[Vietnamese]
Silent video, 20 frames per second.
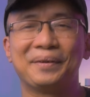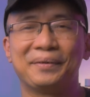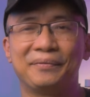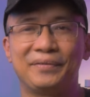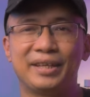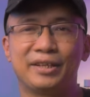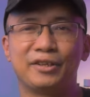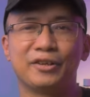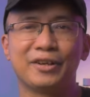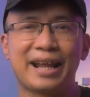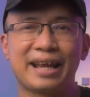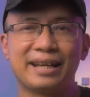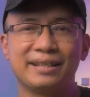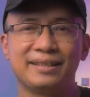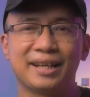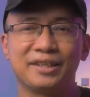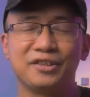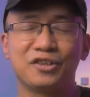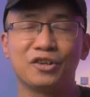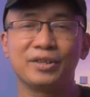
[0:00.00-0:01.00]
Video này
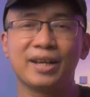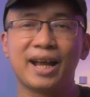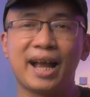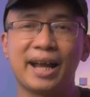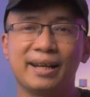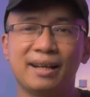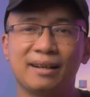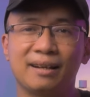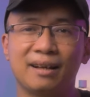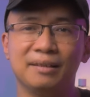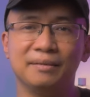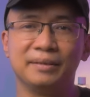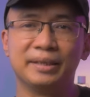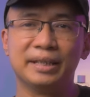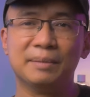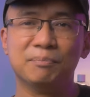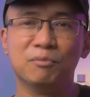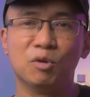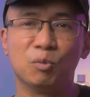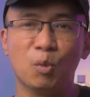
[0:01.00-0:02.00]
dành cho những ai đang cần
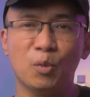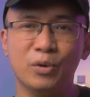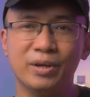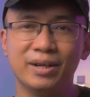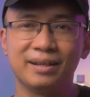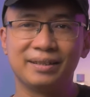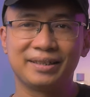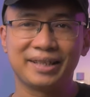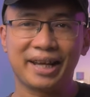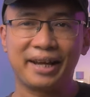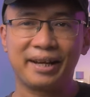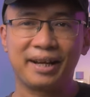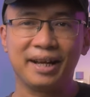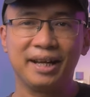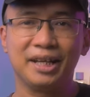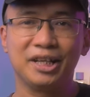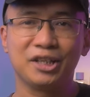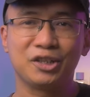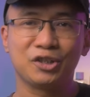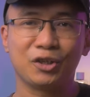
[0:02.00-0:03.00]
tìm một mùi hương trái
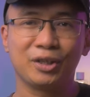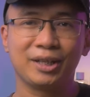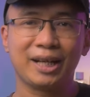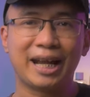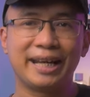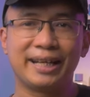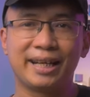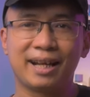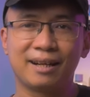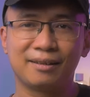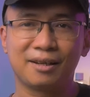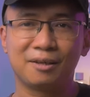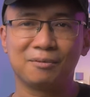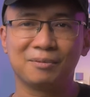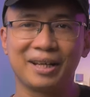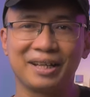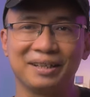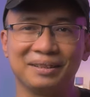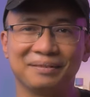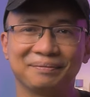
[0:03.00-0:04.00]
cây cho những ngày nắng nóng này.